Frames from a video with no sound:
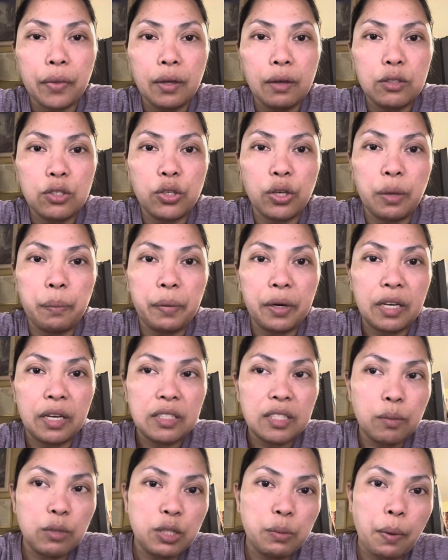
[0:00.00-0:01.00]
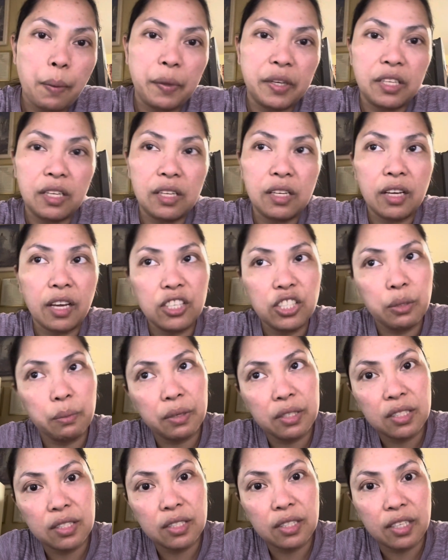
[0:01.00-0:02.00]
so pares naman si Papa dili kay siya
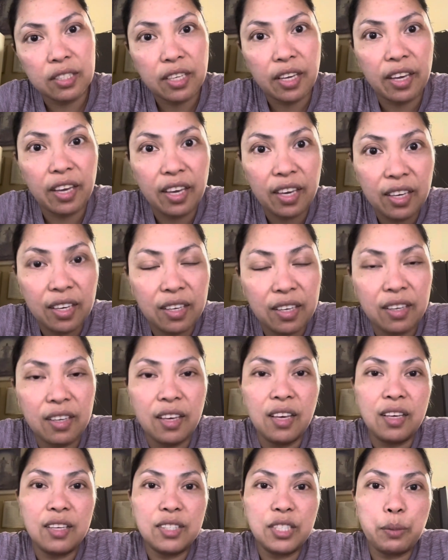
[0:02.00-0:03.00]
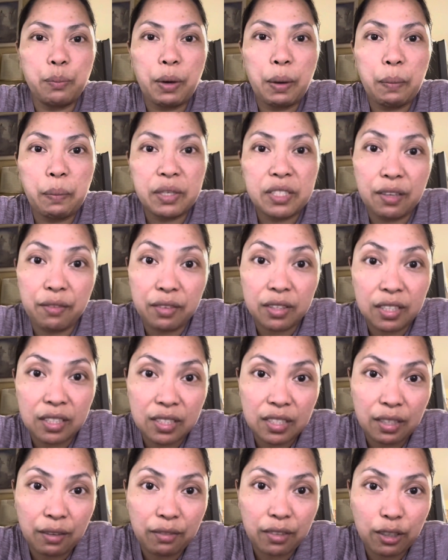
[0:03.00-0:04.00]
mag-stress kay hey si Papa 77
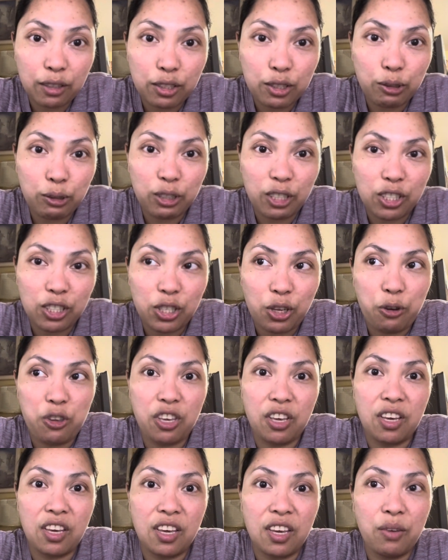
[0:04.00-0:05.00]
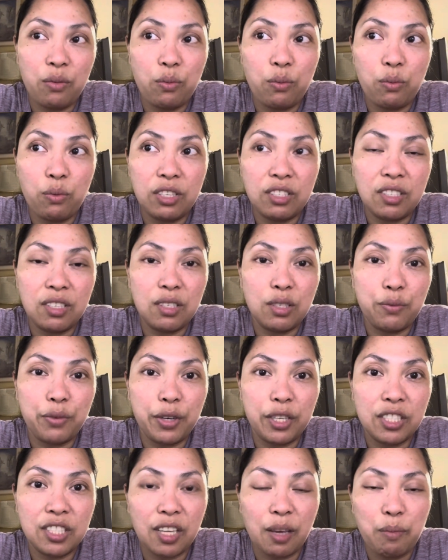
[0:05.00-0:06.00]
years old na siya niya it was his
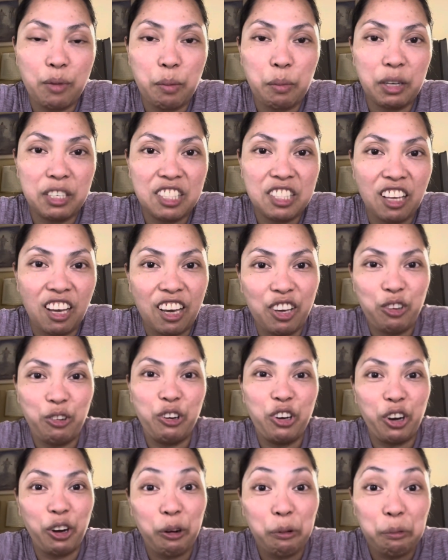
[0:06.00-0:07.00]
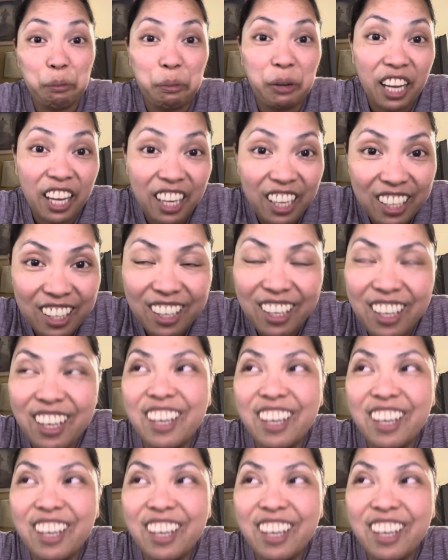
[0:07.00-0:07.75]
first time na magsakay og airplane